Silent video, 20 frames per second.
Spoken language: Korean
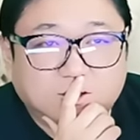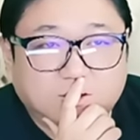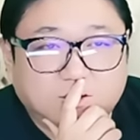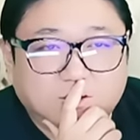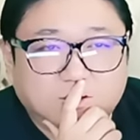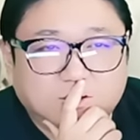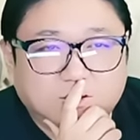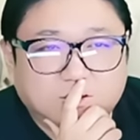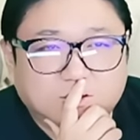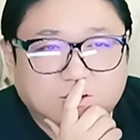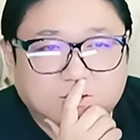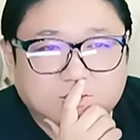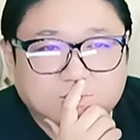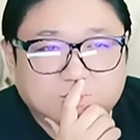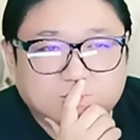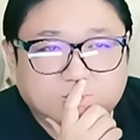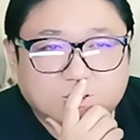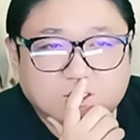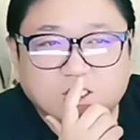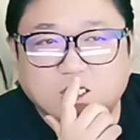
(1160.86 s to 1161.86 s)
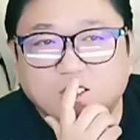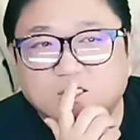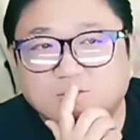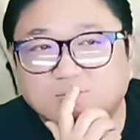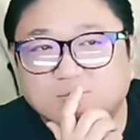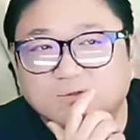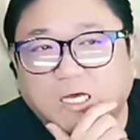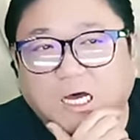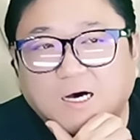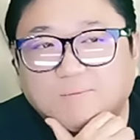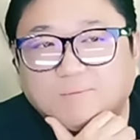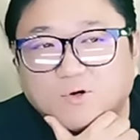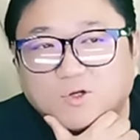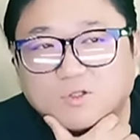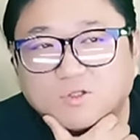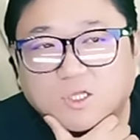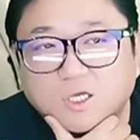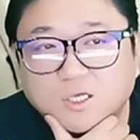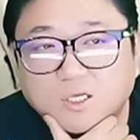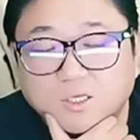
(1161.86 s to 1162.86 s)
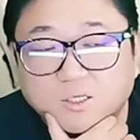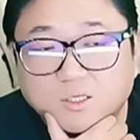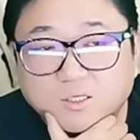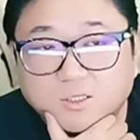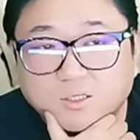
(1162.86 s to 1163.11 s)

어, DJ 이름이 나와버렸네?